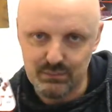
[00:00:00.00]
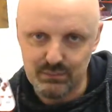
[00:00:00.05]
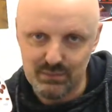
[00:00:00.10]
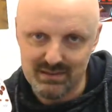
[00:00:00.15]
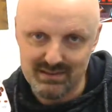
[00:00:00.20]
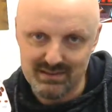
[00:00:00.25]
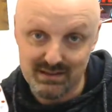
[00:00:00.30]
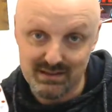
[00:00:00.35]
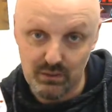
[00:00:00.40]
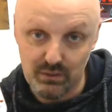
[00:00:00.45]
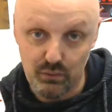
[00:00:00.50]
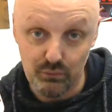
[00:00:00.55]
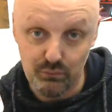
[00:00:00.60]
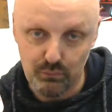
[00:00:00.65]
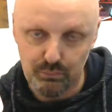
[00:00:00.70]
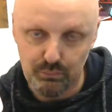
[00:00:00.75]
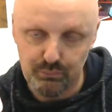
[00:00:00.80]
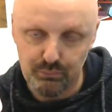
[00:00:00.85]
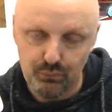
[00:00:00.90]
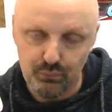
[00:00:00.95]
les écrans
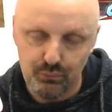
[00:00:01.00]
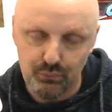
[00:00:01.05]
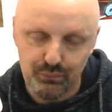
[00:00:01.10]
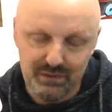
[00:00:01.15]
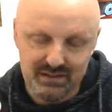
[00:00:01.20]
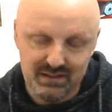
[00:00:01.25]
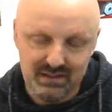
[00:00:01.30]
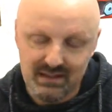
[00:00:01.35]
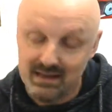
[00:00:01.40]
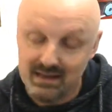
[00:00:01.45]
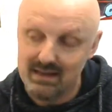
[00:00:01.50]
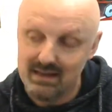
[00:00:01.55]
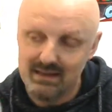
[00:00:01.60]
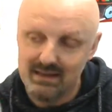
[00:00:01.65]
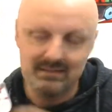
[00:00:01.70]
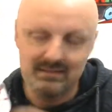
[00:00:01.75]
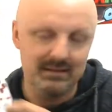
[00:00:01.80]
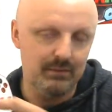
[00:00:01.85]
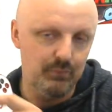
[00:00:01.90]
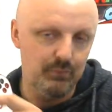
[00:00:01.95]
sont plutôt fatigués
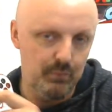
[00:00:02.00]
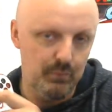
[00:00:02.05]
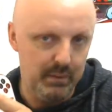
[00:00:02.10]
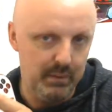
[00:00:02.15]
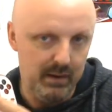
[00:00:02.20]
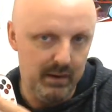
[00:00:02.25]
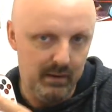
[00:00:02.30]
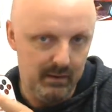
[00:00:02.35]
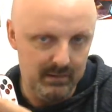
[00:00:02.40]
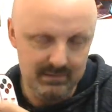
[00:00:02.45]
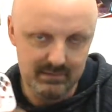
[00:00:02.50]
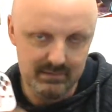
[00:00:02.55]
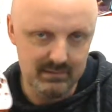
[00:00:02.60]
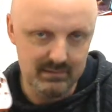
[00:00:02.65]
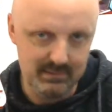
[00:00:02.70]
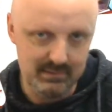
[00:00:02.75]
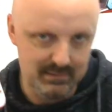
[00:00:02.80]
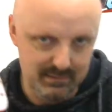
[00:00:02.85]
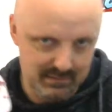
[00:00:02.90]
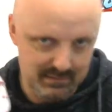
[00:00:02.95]
et ça vaut pas
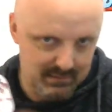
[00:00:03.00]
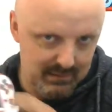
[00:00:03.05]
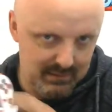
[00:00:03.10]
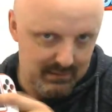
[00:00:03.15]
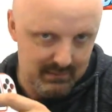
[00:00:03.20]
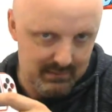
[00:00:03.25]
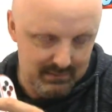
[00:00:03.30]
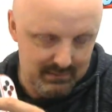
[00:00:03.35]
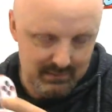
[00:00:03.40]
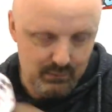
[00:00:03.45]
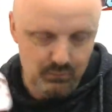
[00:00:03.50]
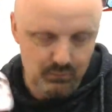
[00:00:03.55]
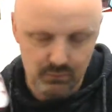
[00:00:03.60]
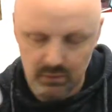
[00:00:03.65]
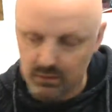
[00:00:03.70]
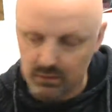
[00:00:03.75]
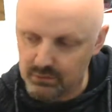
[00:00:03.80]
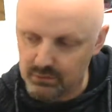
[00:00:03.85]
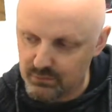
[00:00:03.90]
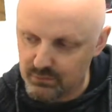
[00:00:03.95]
ces
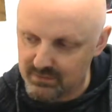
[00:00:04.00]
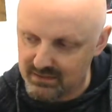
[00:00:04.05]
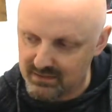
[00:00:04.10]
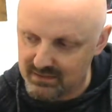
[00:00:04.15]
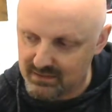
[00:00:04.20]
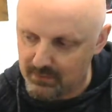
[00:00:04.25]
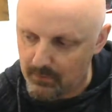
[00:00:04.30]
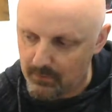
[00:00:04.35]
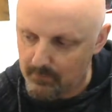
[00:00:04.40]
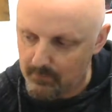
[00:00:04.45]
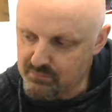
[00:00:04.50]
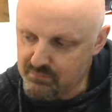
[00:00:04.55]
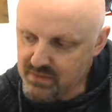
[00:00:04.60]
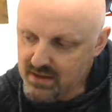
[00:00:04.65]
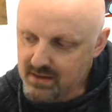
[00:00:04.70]
couleurs de cet écran.